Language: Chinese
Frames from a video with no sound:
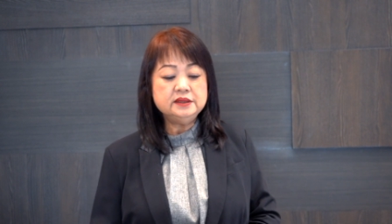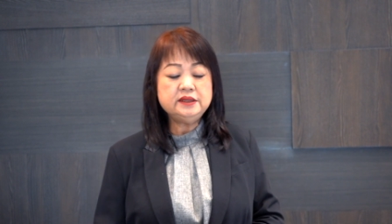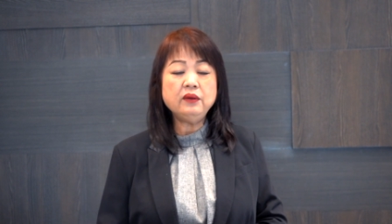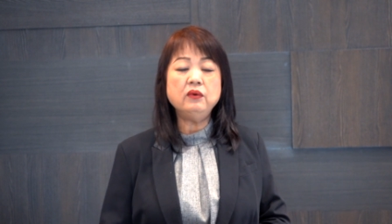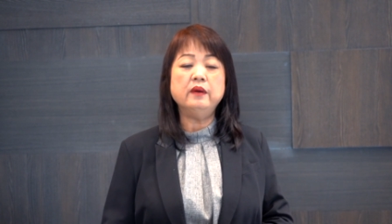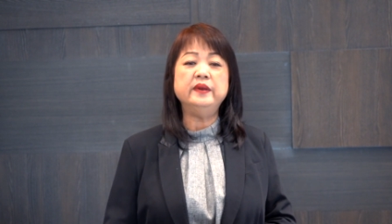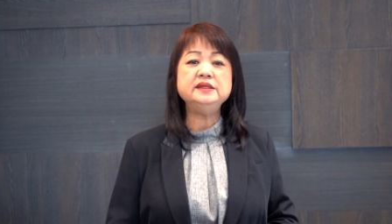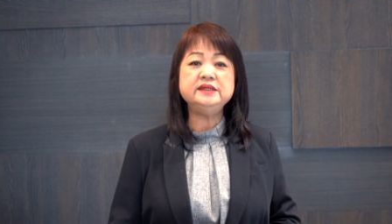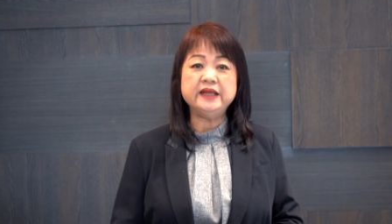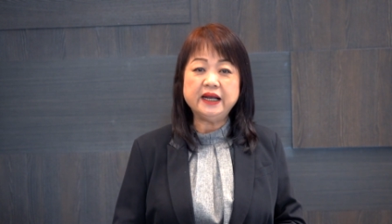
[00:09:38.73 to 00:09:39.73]
叫我
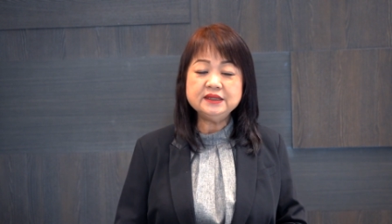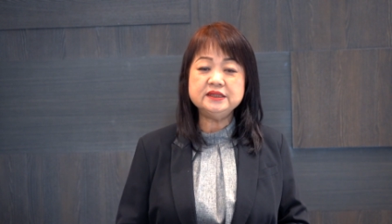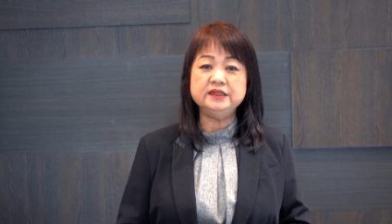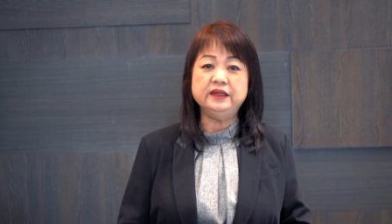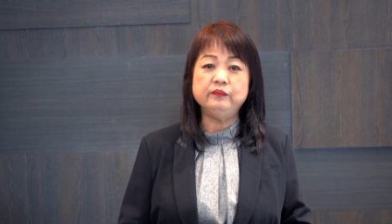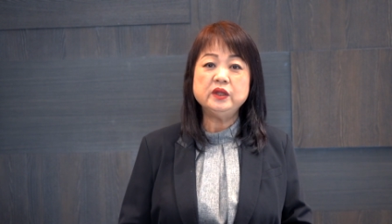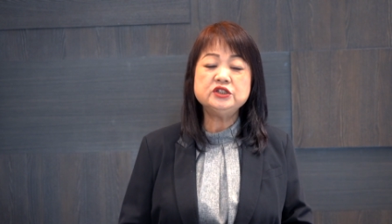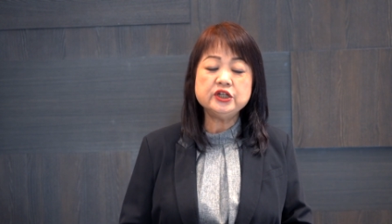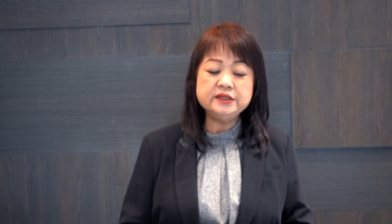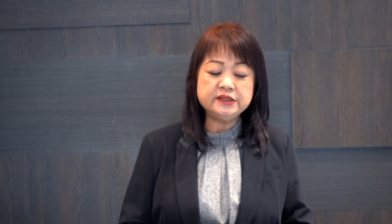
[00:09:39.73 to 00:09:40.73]
们想起
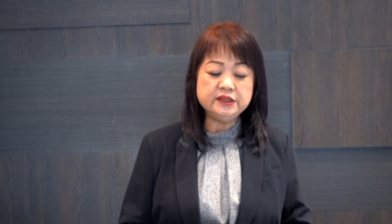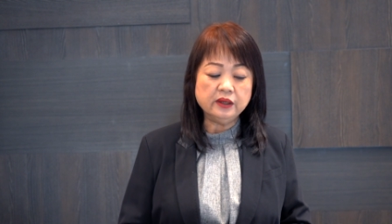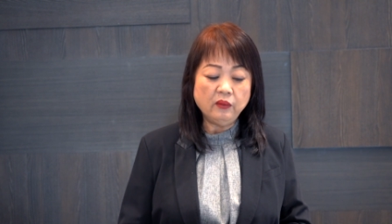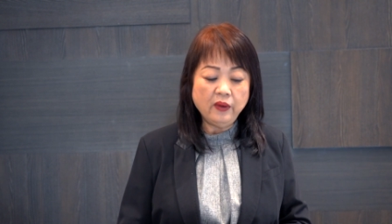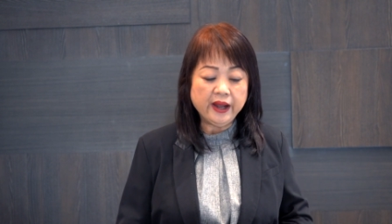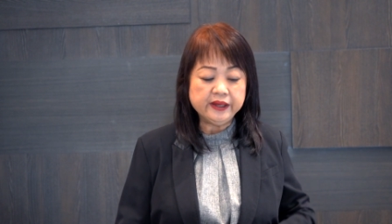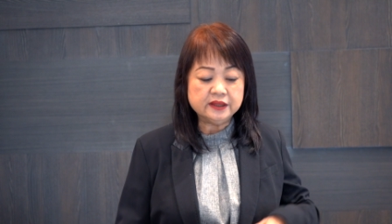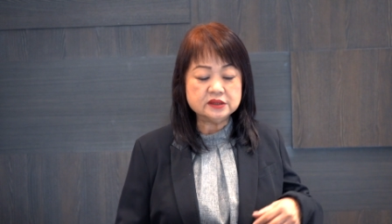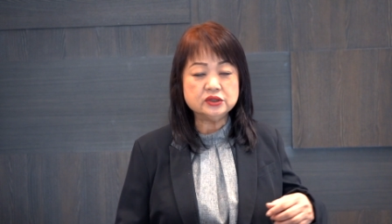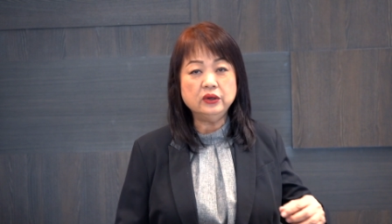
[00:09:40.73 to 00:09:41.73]
圣经的话语
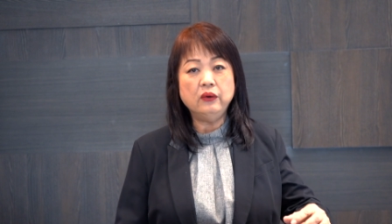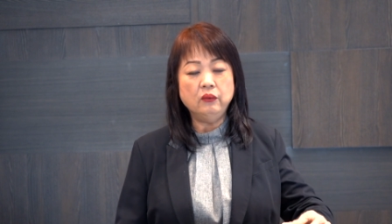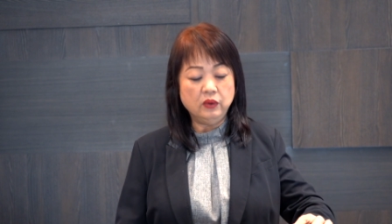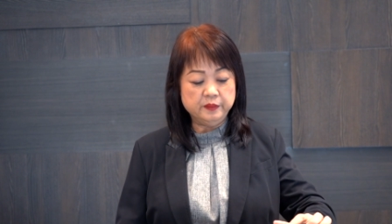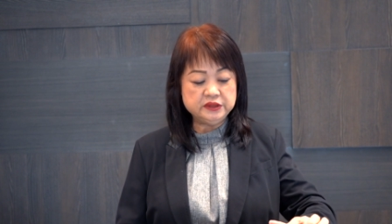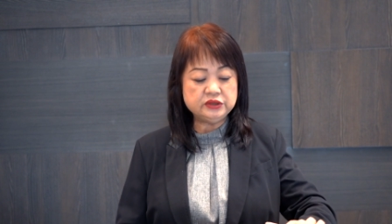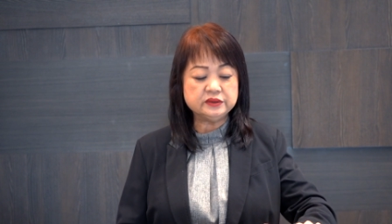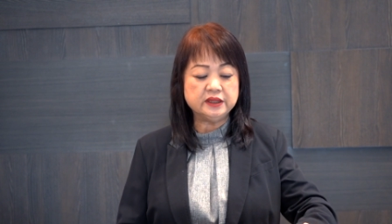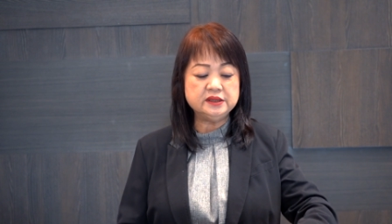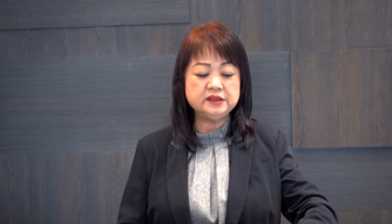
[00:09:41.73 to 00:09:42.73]
的时候，我们就
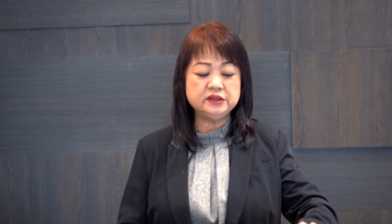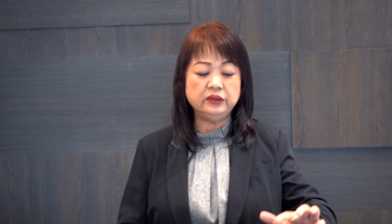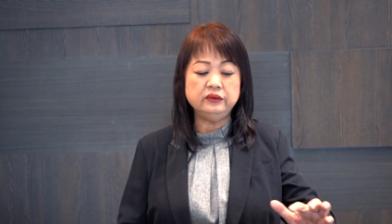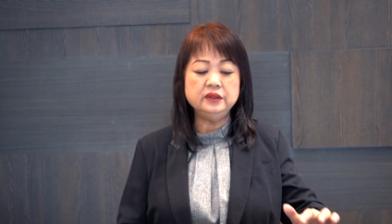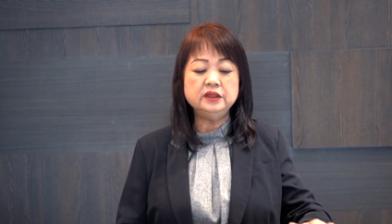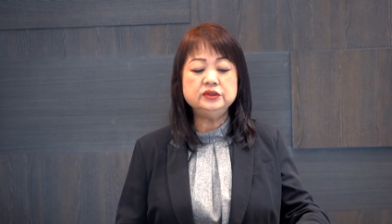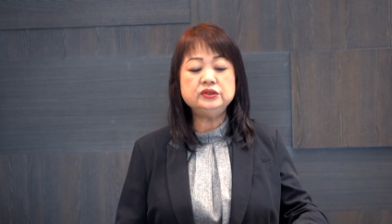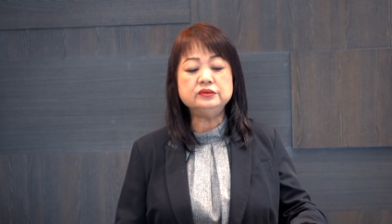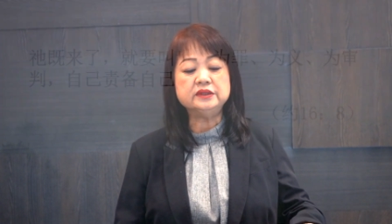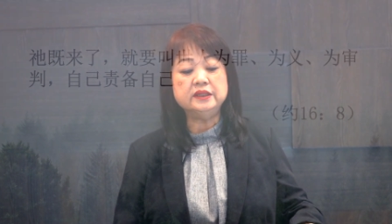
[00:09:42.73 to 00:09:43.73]
得自由，
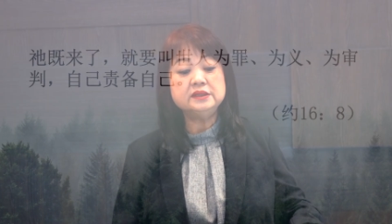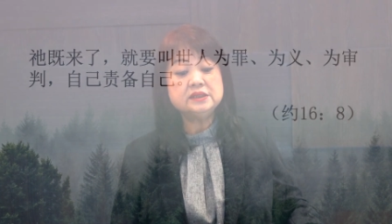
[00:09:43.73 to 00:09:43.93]
就得